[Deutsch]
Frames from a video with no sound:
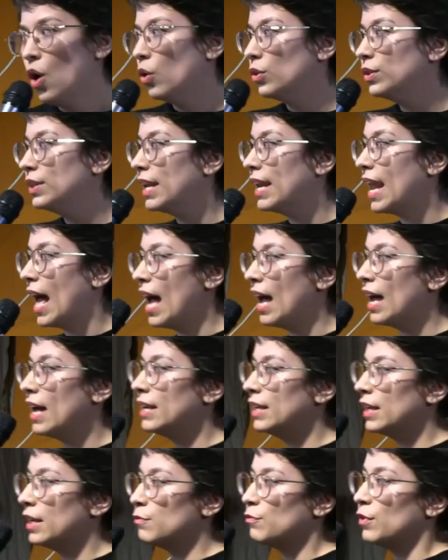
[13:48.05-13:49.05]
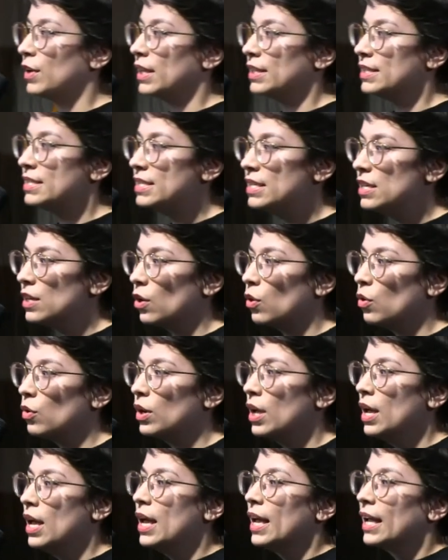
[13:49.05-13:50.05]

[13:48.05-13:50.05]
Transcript: Und eine nachhaltige Finanzierung